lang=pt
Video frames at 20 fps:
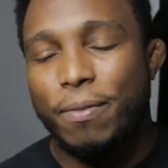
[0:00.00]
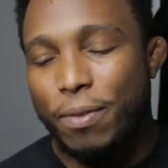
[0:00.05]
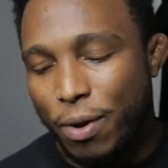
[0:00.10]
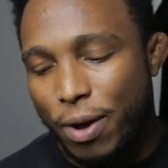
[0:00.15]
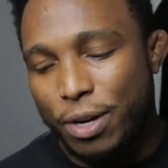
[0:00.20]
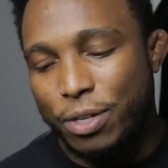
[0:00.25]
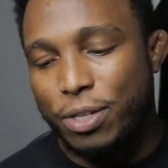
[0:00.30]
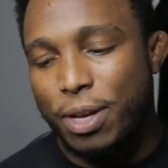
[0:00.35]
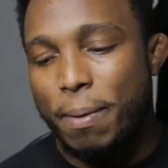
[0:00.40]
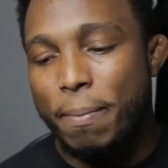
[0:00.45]
Eu
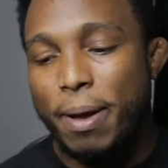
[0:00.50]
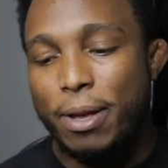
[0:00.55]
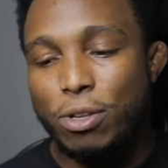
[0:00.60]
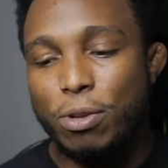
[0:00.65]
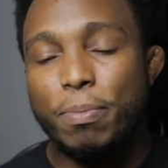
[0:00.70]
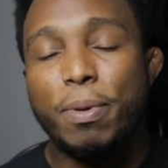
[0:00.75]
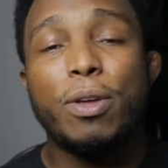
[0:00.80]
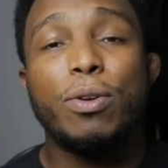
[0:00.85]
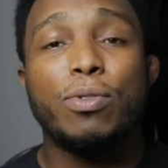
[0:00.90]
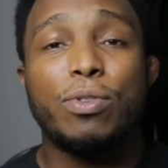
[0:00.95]
acho que é mais
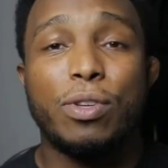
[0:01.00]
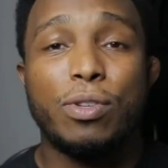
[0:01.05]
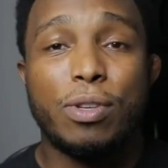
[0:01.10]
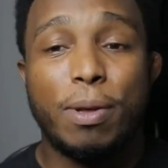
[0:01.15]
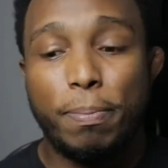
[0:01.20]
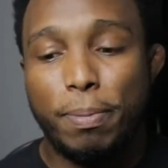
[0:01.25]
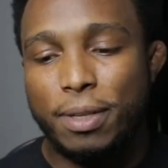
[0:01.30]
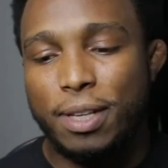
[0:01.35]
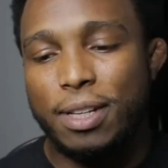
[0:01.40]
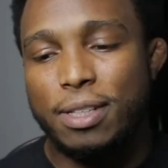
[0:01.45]
ou menos isso,
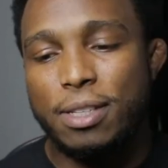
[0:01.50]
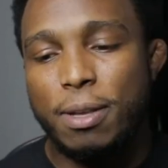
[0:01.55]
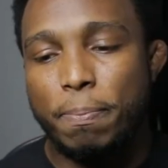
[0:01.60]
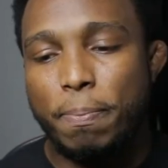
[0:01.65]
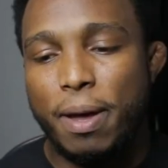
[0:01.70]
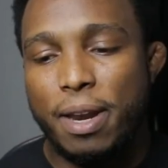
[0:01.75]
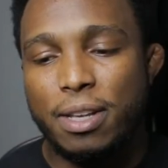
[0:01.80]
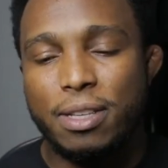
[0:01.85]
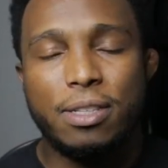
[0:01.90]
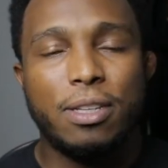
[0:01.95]
apesar de ser
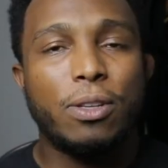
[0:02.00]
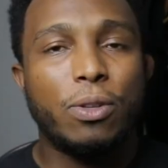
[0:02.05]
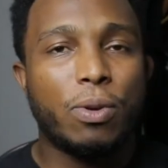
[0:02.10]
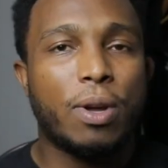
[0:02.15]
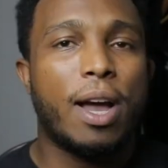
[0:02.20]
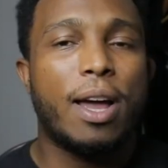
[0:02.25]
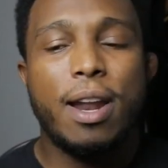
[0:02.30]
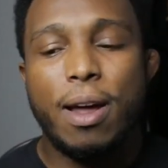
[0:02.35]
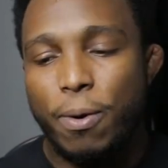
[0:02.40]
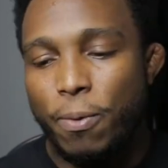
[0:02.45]
parecido
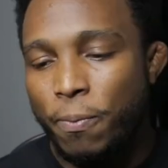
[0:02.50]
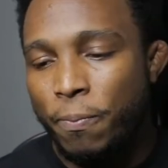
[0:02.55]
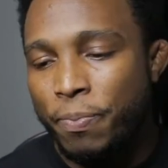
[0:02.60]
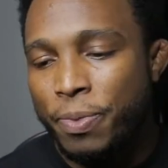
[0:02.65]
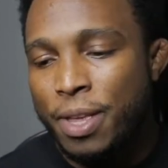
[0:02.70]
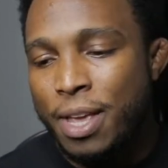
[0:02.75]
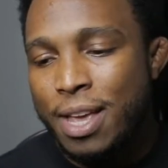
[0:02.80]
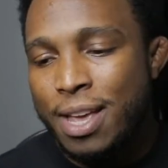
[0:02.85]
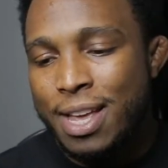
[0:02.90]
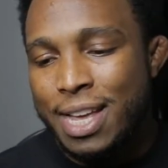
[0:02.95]
cada um
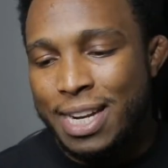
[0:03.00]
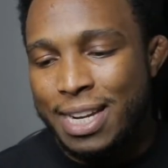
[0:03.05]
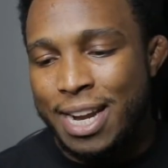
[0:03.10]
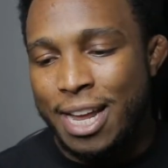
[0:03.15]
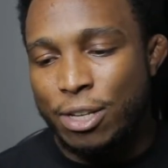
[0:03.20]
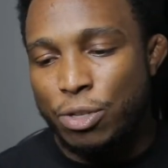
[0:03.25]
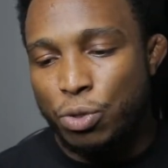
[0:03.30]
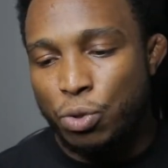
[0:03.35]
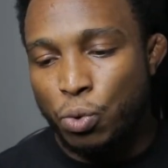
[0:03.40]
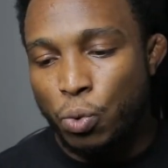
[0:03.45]

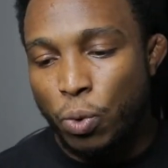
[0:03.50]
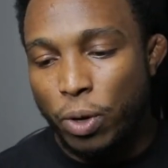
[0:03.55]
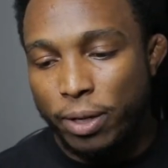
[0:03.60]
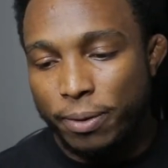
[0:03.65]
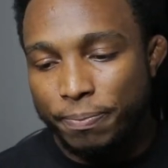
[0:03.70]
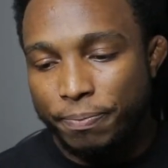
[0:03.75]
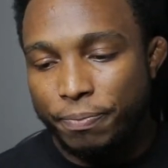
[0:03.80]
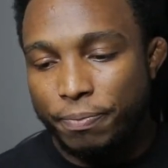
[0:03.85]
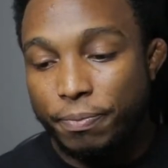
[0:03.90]
na sua.